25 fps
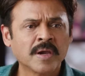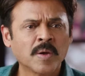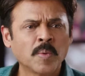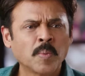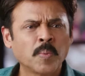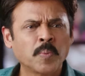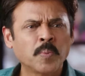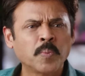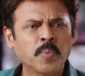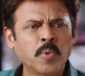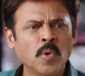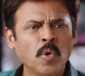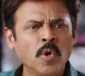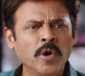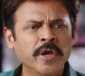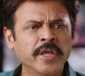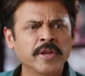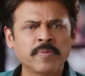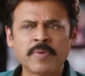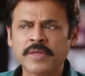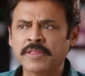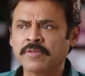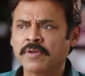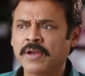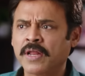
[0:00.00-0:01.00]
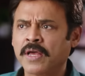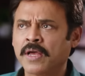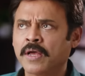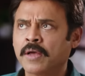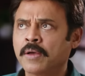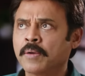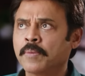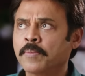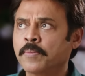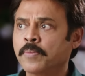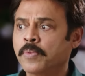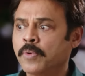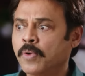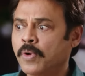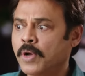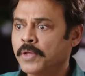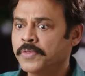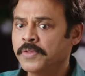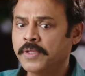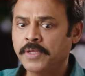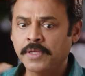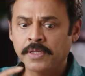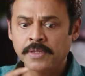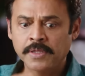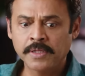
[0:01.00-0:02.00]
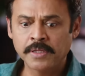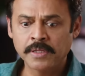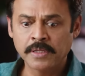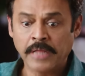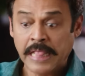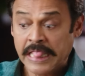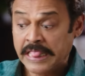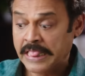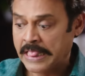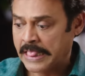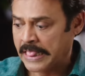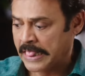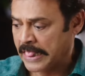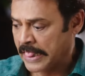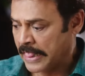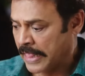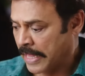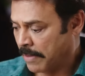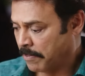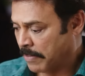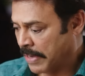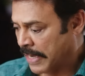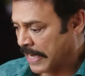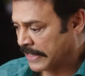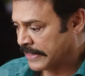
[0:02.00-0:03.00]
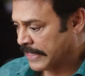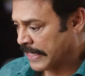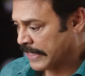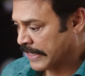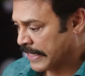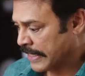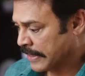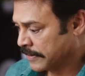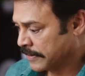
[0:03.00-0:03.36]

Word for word: लड़का यहीं से भागे बदमाश कुंडे मैं कंफ्यूज